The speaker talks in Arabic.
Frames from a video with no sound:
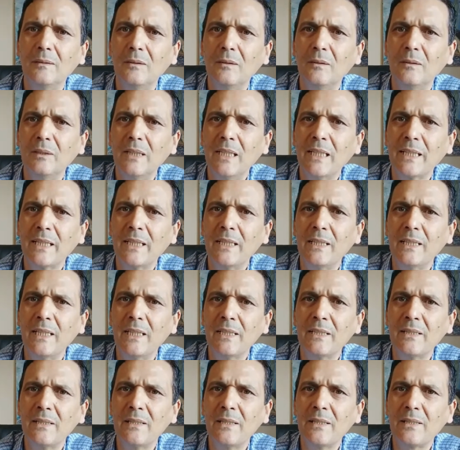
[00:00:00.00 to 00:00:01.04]
ولكن
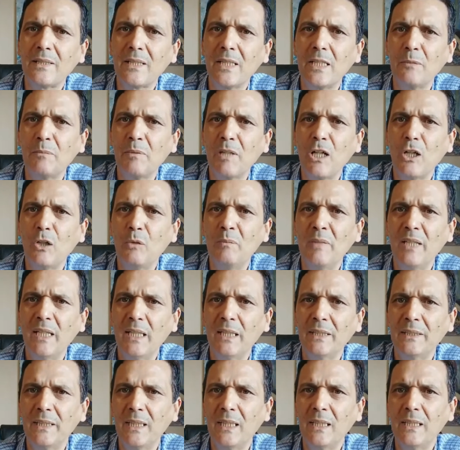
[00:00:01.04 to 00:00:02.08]
هاد الناس كيبقاو
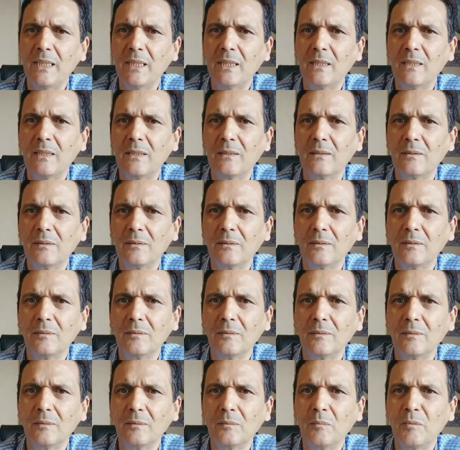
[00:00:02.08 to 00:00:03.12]
مع ذلك
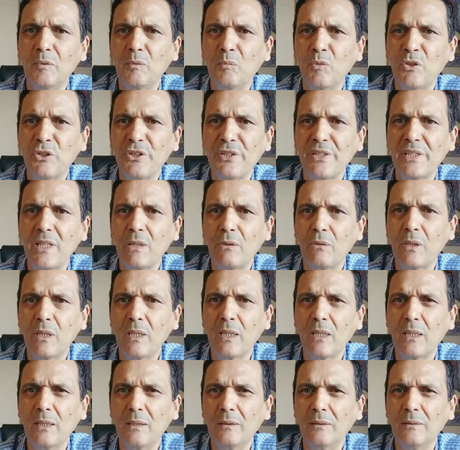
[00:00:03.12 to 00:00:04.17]
من
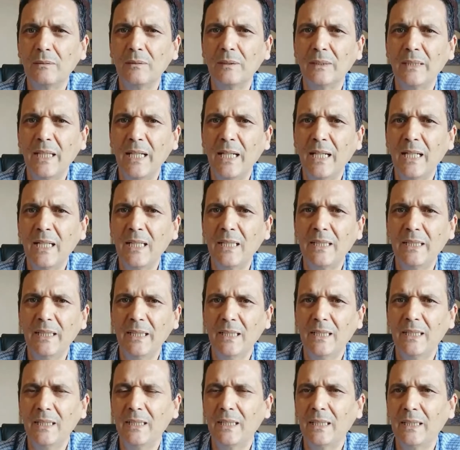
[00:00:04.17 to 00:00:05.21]
مستوى عالي
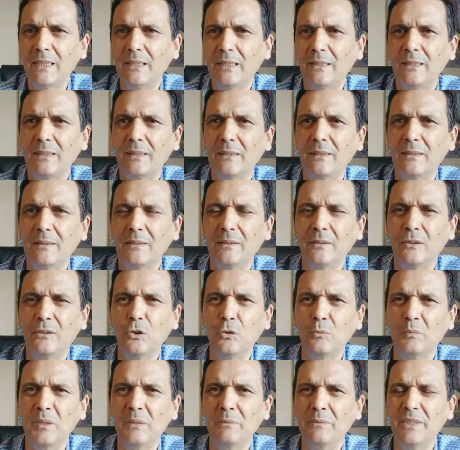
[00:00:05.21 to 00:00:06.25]
على هاد
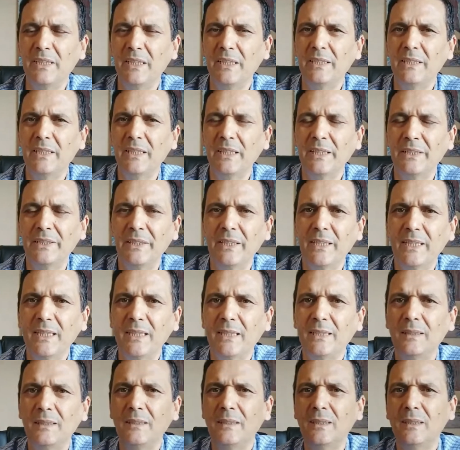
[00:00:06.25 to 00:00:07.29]
الدباب ديالنا
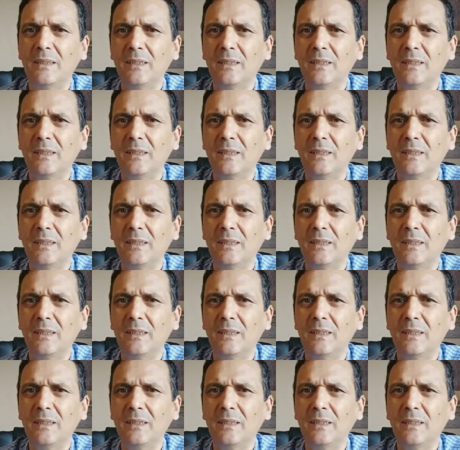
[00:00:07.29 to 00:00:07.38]
حنا